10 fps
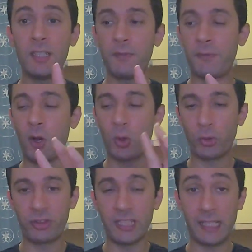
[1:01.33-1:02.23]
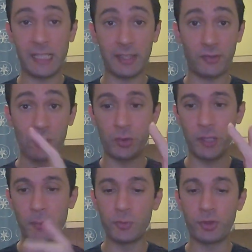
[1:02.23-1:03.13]
il focus della
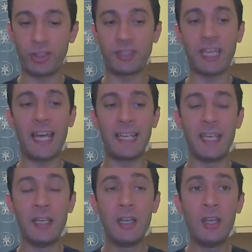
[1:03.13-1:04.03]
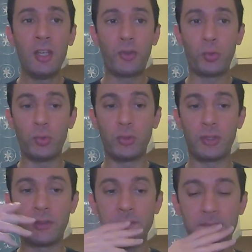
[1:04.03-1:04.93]
narrazione, il punto centrale, sul,
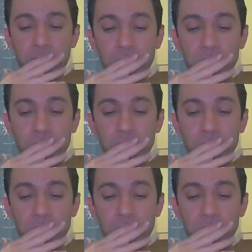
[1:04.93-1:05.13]
eh,